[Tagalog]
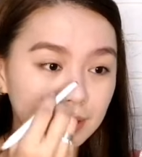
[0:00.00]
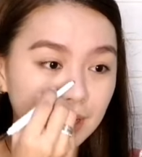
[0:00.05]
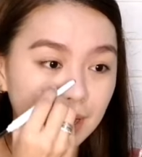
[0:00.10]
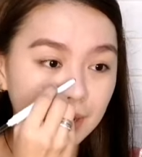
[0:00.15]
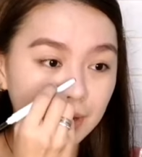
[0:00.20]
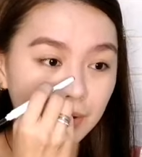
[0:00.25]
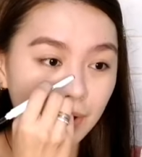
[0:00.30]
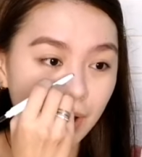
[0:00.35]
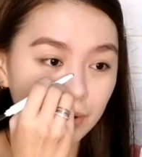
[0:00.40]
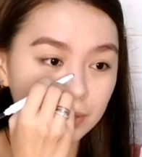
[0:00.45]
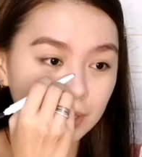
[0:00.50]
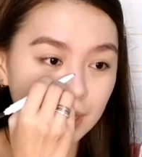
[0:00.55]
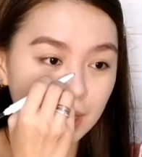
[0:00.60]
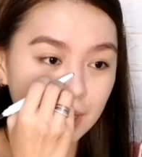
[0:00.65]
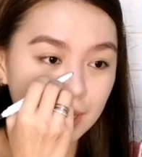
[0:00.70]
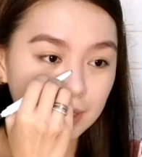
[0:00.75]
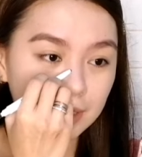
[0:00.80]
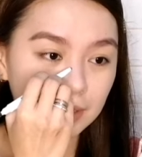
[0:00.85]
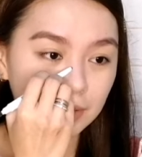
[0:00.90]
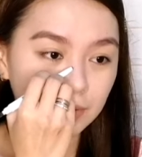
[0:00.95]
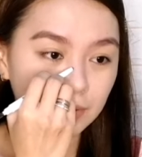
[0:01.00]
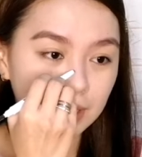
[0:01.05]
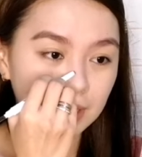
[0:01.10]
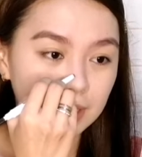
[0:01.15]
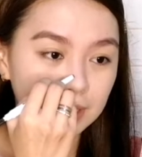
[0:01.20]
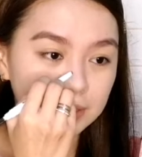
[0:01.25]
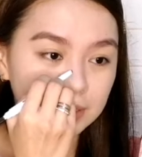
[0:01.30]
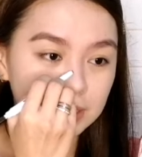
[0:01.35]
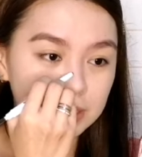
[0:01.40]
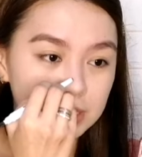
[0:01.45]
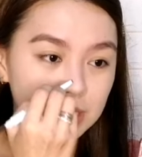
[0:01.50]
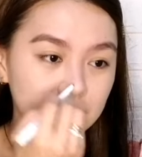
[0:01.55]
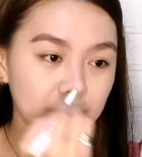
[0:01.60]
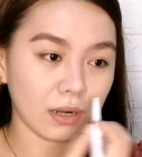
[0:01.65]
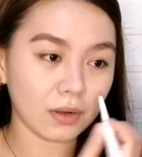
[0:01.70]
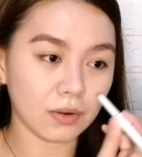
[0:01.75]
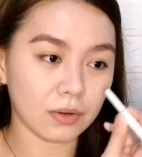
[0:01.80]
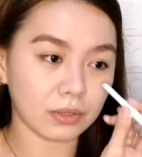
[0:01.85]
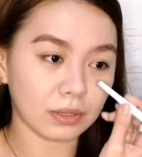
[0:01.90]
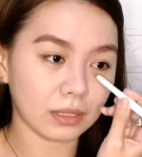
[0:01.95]
ginagawa ko, nilalagyan ko na ng siya
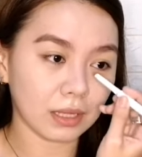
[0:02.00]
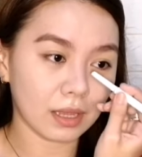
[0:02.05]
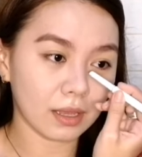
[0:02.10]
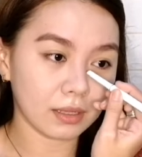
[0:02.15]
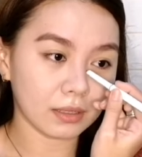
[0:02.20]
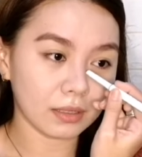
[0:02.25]
ng konti.